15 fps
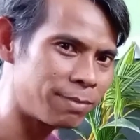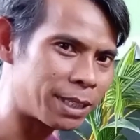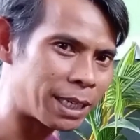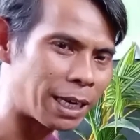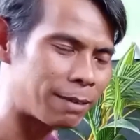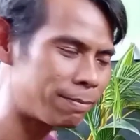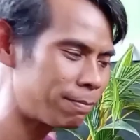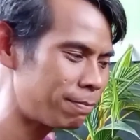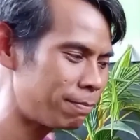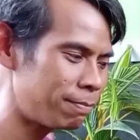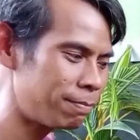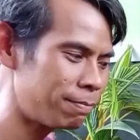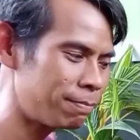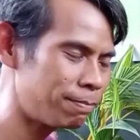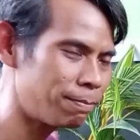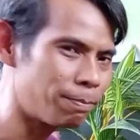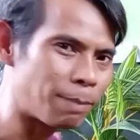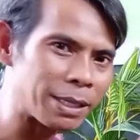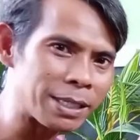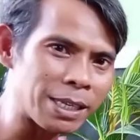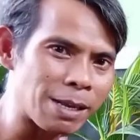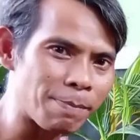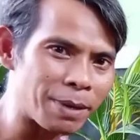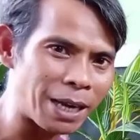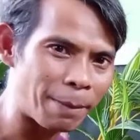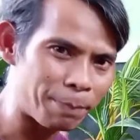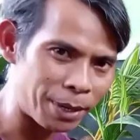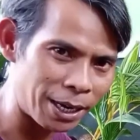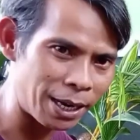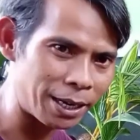dengan masalah
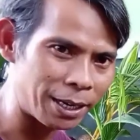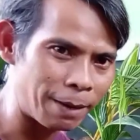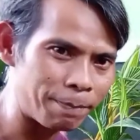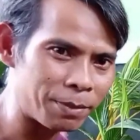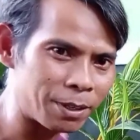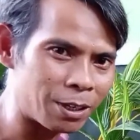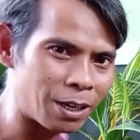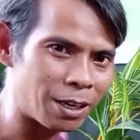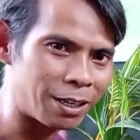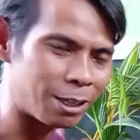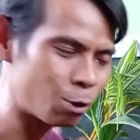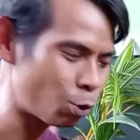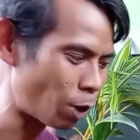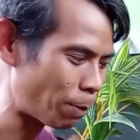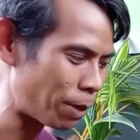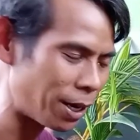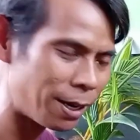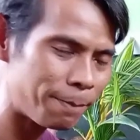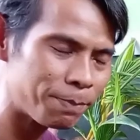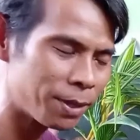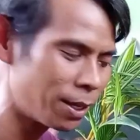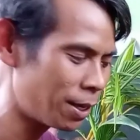penampilan ya ya ini terutama